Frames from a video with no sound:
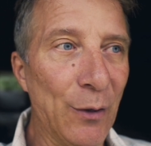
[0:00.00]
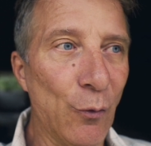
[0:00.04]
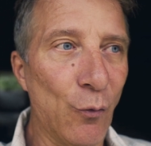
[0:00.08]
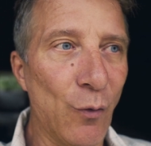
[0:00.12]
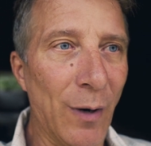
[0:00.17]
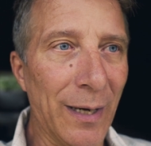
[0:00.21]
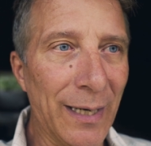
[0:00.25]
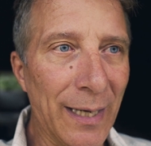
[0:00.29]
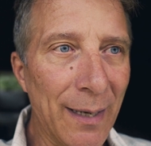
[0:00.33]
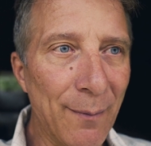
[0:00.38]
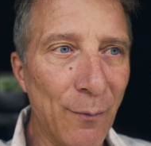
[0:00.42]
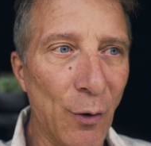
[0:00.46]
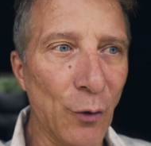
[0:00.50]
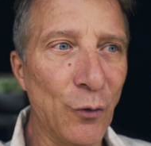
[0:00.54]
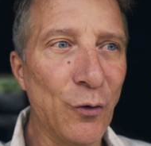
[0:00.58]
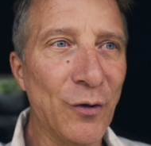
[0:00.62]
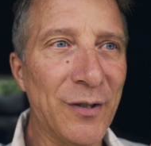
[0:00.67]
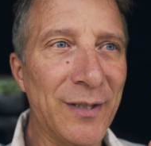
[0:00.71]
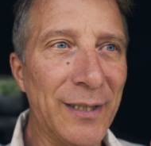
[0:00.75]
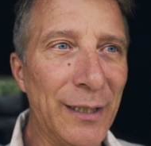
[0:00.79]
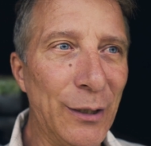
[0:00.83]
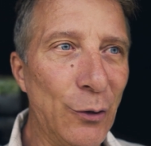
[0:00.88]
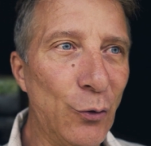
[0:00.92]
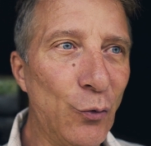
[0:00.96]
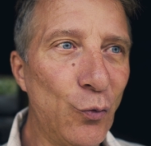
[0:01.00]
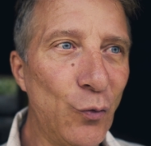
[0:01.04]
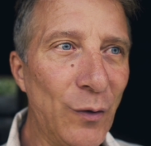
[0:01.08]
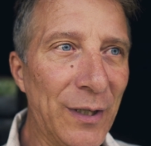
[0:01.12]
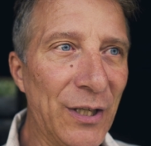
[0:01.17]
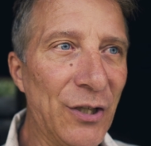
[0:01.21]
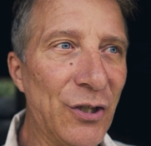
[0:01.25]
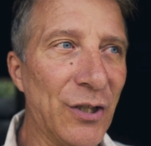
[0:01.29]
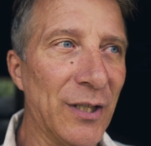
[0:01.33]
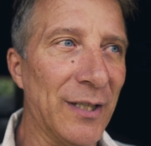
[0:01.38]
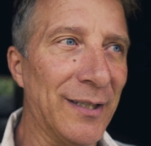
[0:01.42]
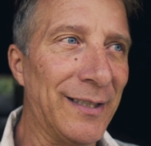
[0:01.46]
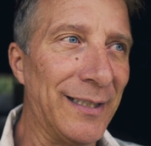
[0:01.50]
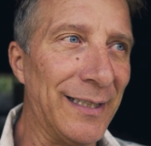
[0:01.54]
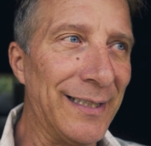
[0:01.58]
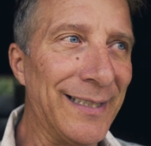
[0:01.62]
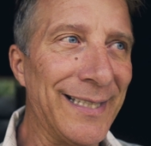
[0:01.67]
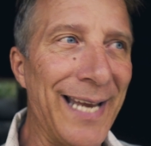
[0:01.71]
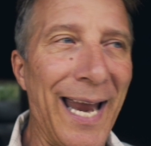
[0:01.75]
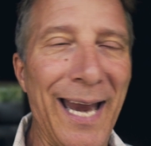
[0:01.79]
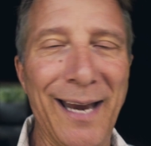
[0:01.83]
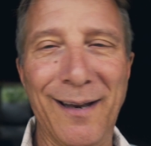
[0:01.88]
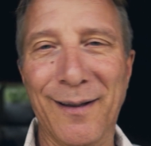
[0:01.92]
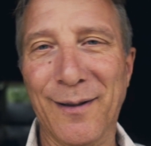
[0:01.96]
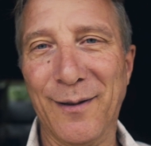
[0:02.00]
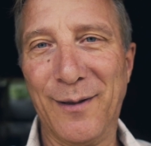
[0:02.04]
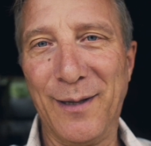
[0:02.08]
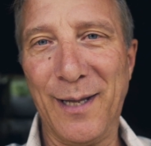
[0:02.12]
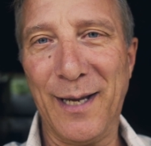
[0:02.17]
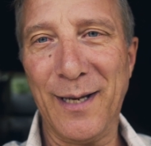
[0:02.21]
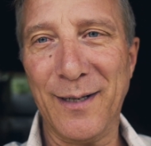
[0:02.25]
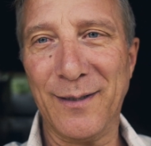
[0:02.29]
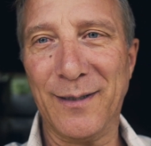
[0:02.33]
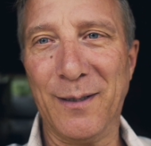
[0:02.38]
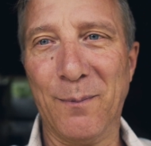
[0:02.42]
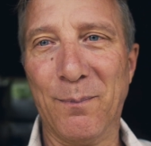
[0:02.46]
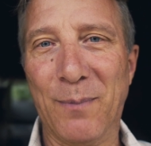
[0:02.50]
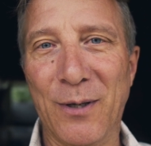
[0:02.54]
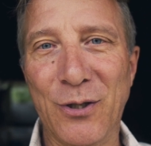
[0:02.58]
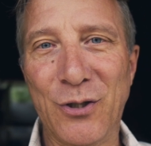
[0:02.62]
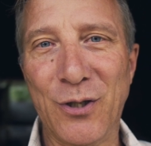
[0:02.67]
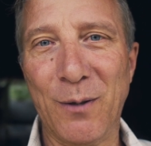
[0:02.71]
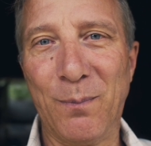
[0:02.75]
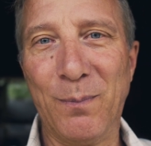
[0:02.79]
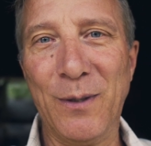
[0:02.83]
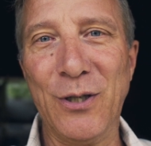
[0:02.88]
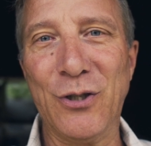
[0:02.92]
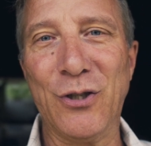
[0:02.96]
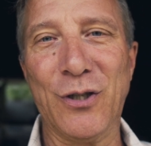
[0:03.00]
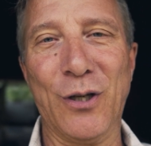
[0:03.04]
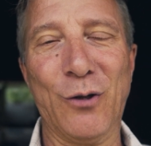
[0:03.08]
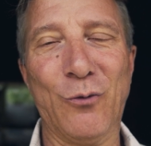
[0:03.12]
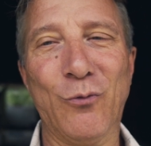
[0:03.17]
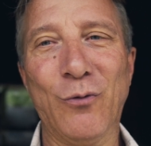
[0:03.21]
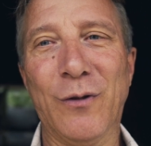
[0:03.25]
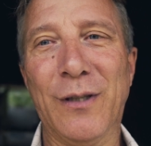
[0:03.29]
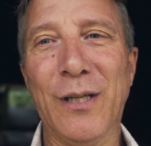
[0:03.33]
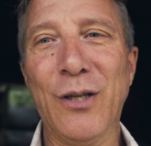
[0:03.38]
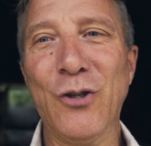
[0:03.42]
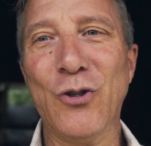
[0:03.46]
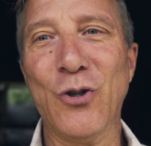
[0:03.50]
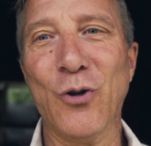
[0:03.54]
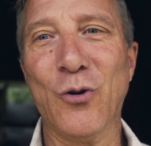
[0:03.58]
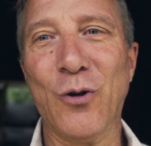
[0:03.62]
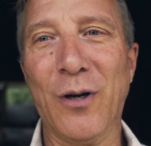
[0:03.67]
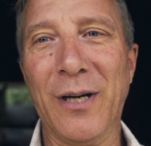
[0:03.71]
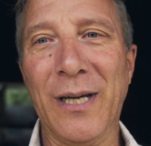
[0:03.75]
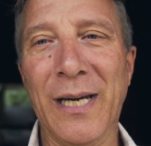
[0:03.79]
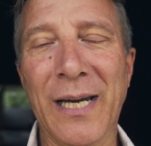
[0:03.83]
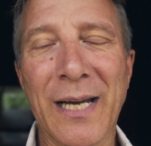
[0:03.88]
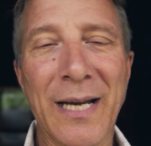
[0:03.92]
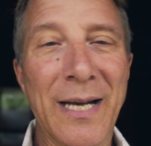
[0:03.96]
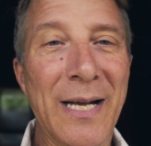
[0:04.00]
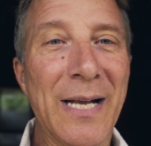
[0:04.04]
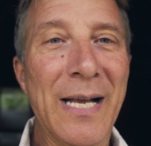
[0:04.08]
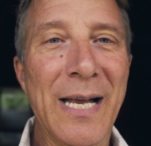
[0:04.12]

in qualche modo si intuisce, si sente, si percepisce tutti i giorni